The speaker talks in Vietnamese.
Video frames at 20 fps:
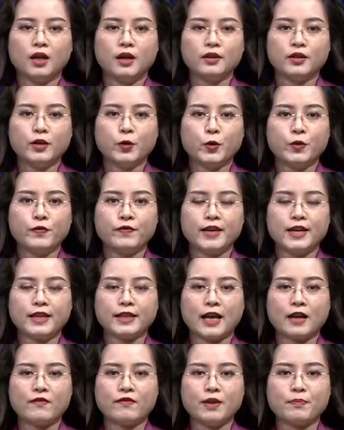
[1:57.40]
Thưa quý vị,
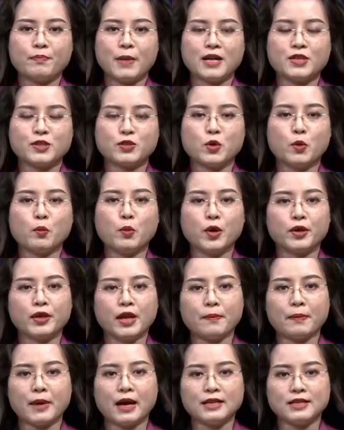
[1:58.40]
tại văn bản số
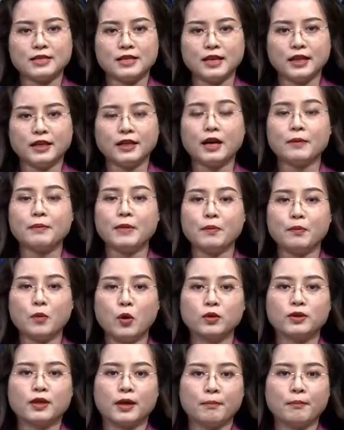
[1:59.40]
1529 ngày 11
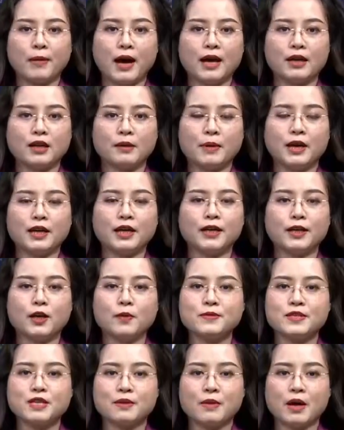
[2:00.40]
tháng 3 năm
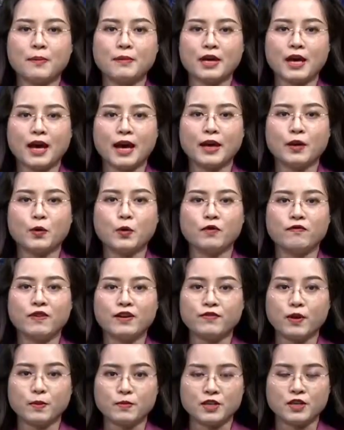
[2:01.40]
2022 của Văn
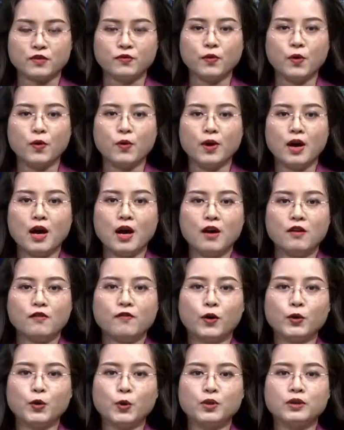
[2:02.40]
phòng Chính phủ, Phó
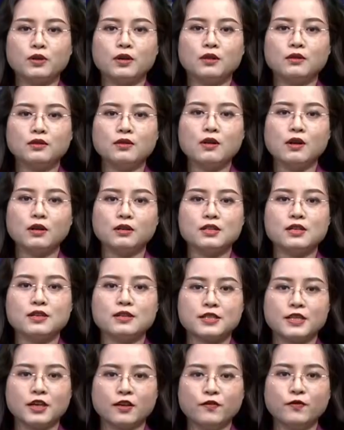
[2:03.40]
Thủ tướng Thường trực
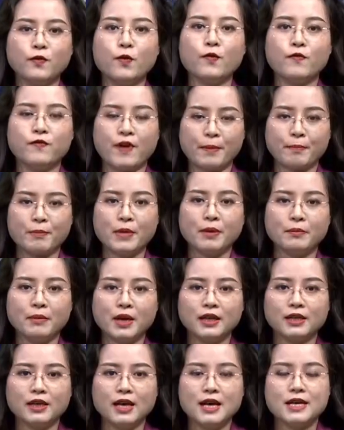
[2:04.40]
Chính phủ Phạm Bình Minh
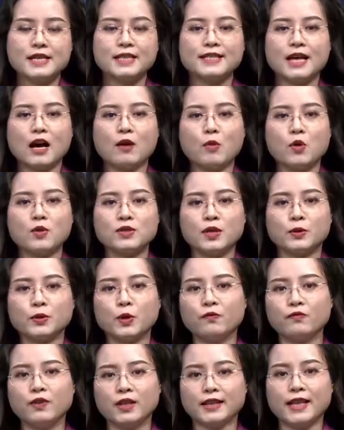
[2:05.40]
giao Bộ Giao thông
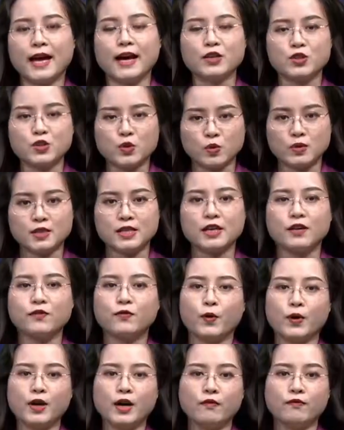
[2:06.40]
Vận tải chủ trì
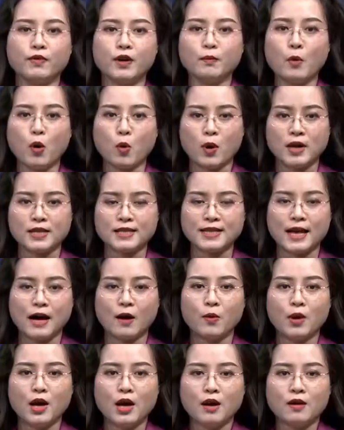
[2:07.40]
phối hợp với Bộ Ngoại giao
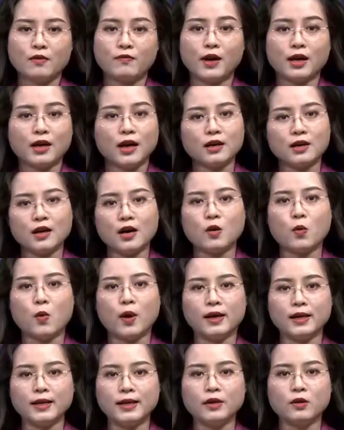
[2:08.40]
và các cơ
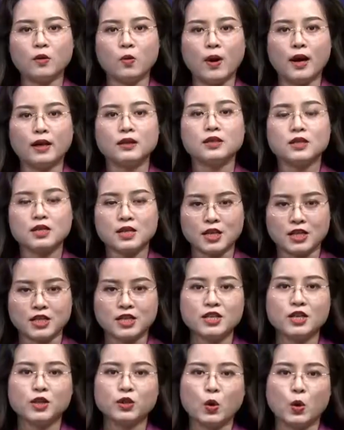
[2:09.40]
quan liên quan khẩn
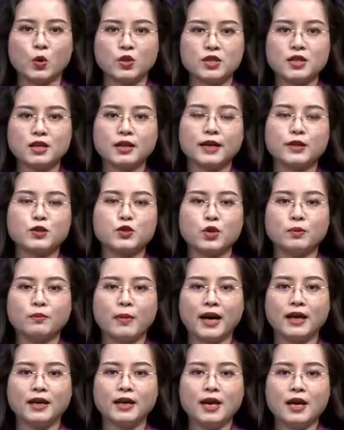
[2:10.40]
trương tổ chức các chuyến
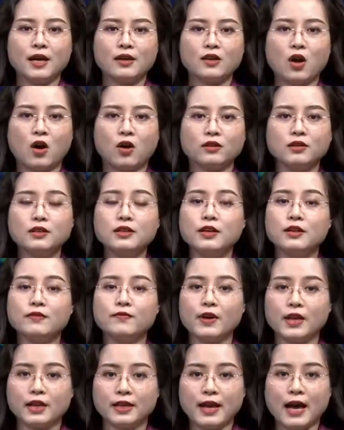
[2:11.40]
bay đón người
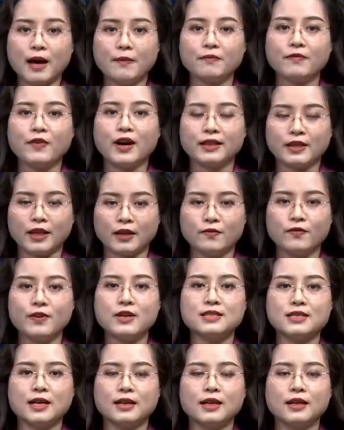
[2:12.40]
Việt Nam và thành viên
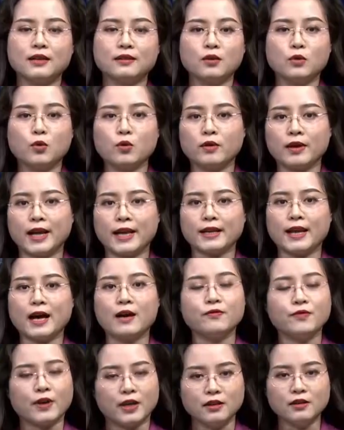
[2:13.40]
gia đình từ Ukraine
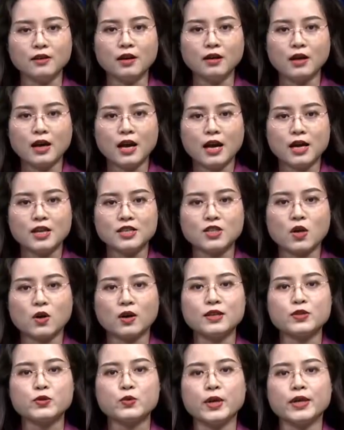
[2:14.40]
về nước do
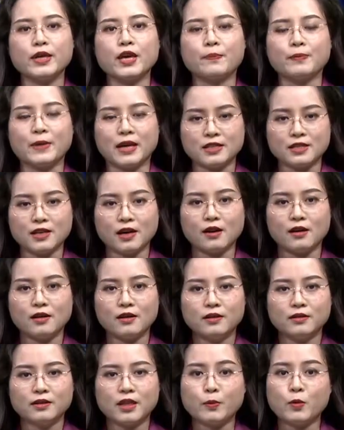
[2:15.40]
các doanh nghiệp tài trợ
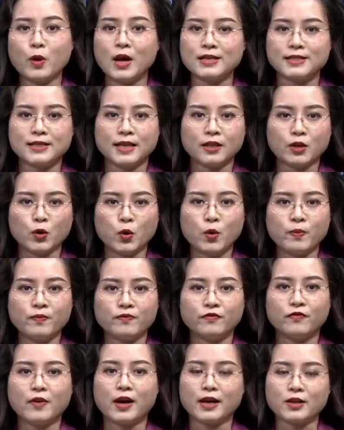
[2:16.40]
Tập đoàn Sun Group
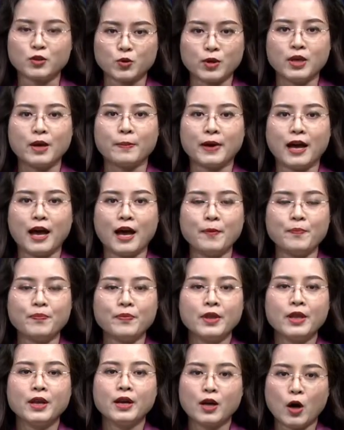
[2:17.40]
và các doanh nghiệp khác
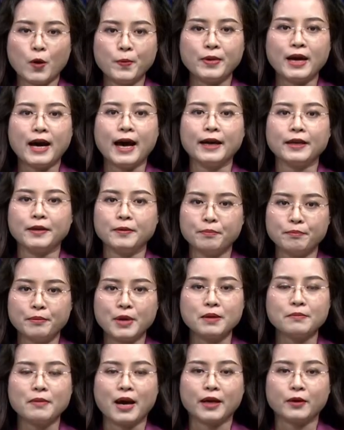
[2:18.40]
công khai,
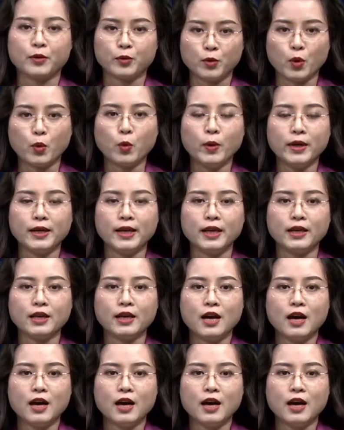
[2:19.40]
minh bạch, đúng quy định.